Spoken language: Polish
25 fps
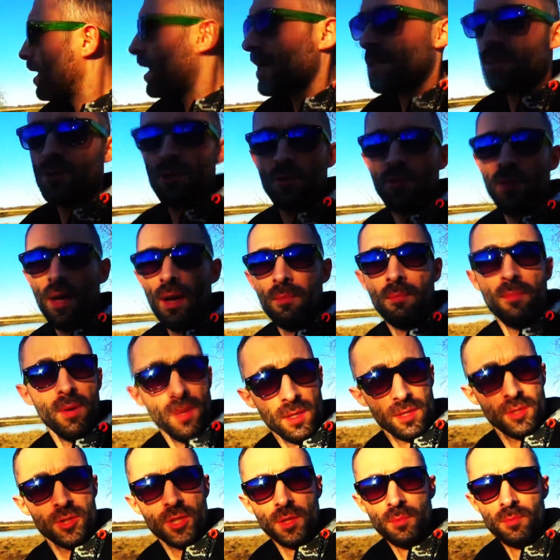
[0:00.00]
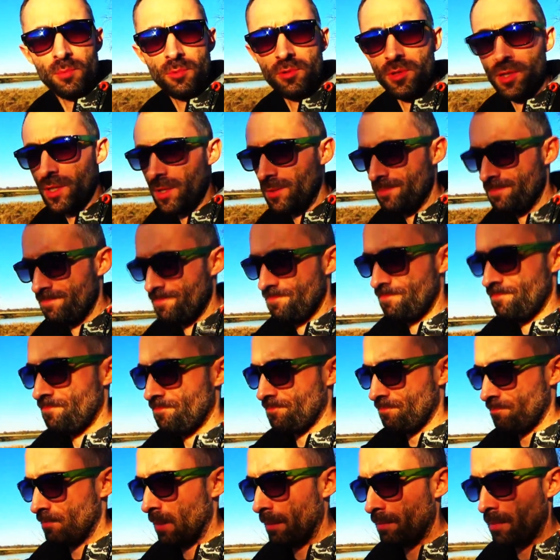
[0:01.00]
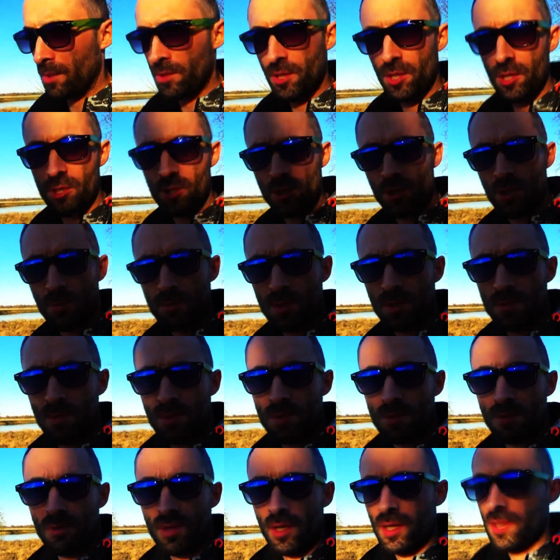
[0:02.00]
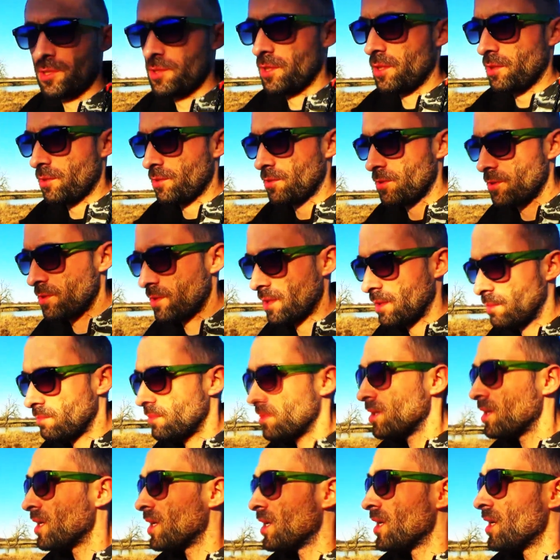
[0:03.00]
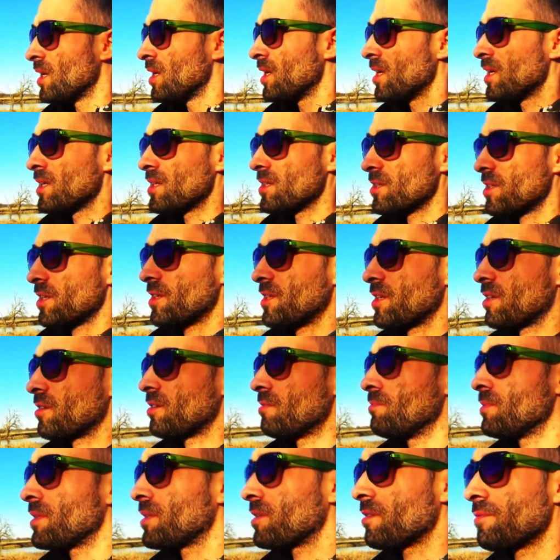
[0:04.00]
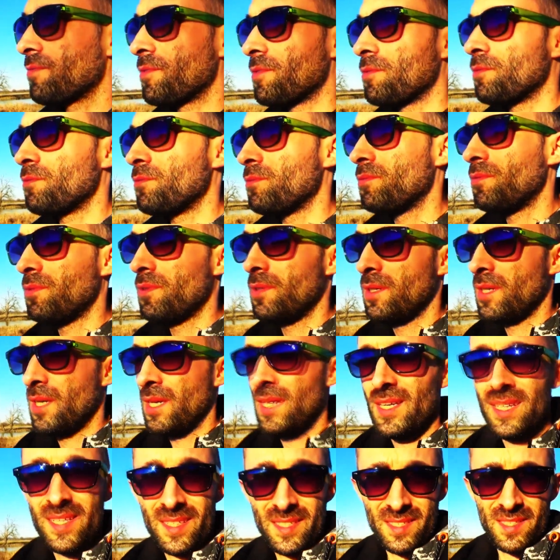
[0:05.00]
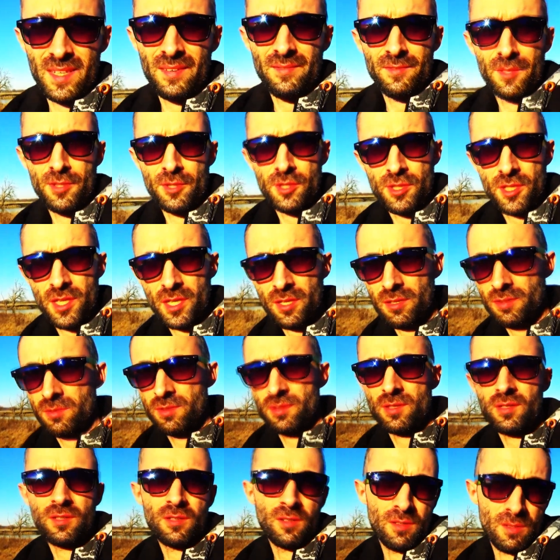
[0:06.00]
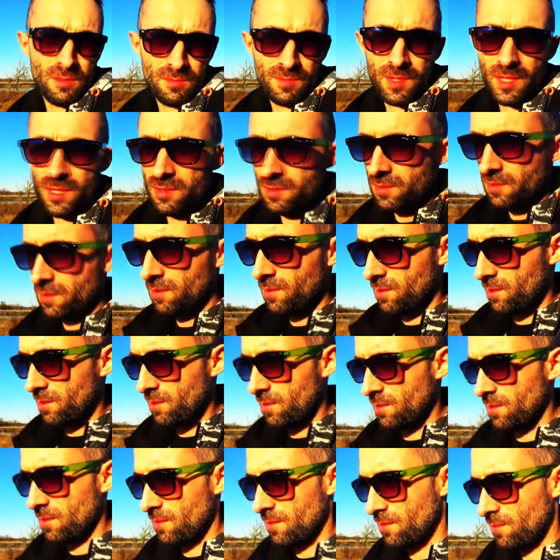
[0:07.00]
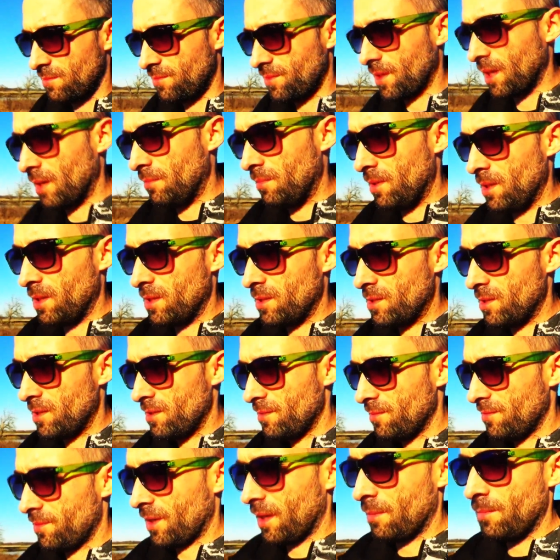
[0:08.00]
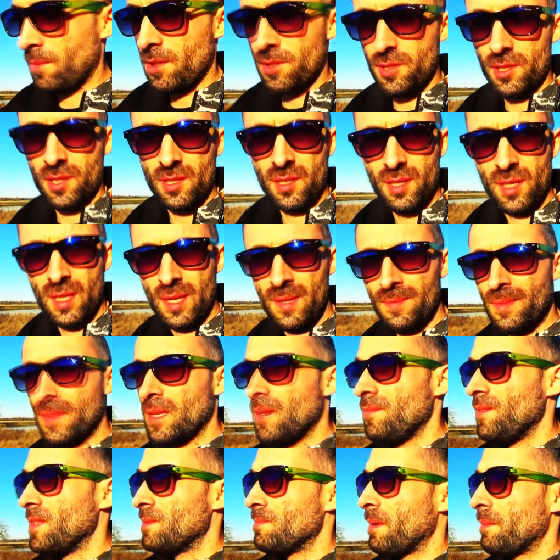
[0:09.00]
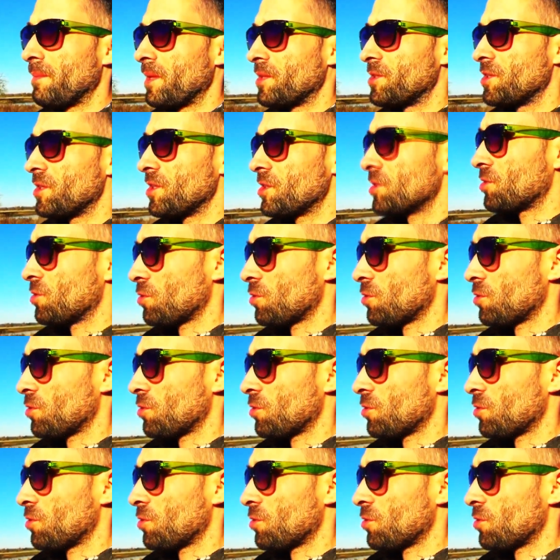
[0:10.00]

A co tam? Czemu nie? Mam nadzieję, że dobrze mnie słychać. Nie korzystam z żadnego mikrofonu zewnętrznego, tylko ten, co jest yy, w, kamer w kamerze. Więc mam nadzieję,